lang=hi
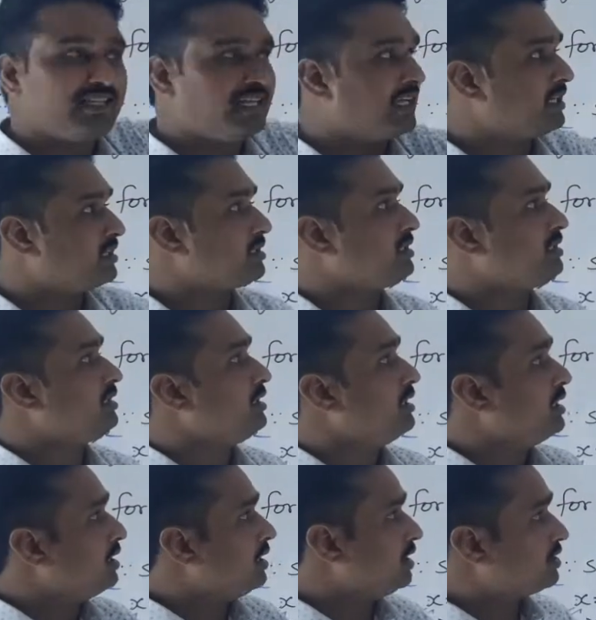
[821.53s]
से एक
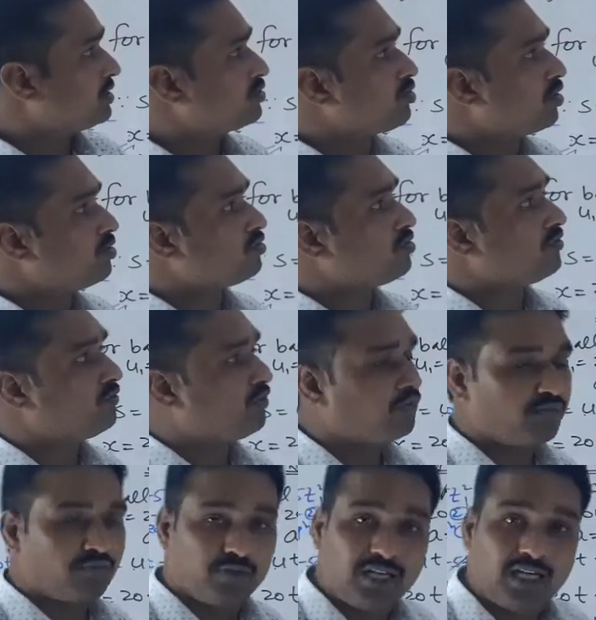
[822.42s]
स्टोन को
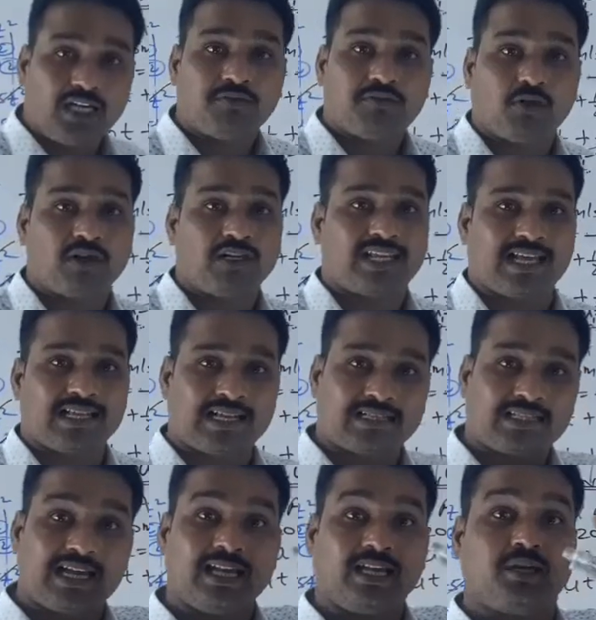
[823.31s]
फ्रीली फॉल किया
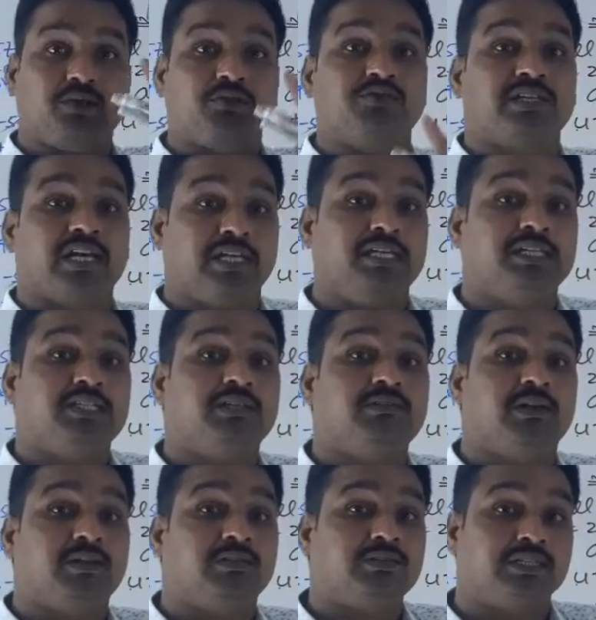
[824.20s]
जाता है यानी कि उसका
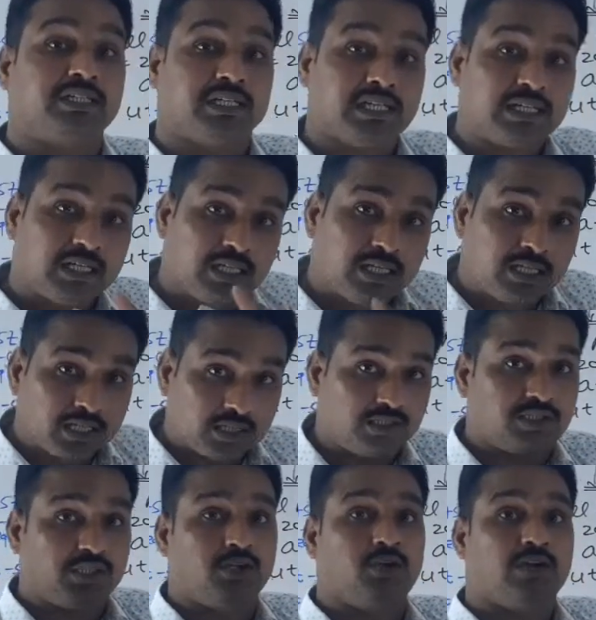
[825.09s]
इनिशियल वेलोसिटी
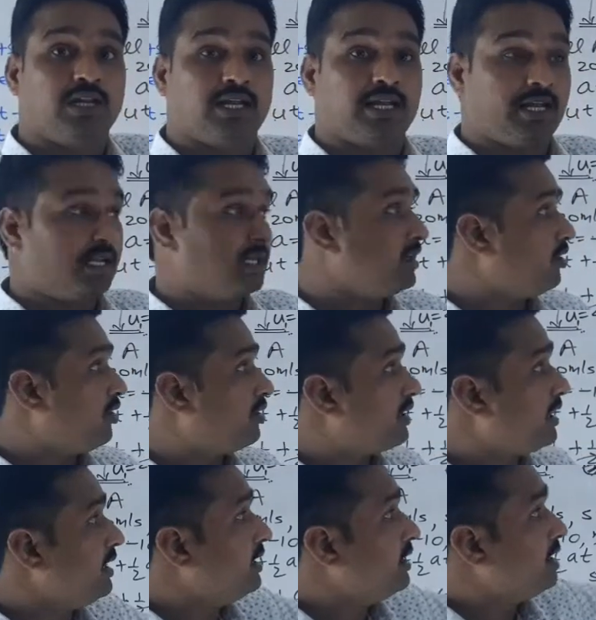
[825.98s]
जीरो लेना है ओके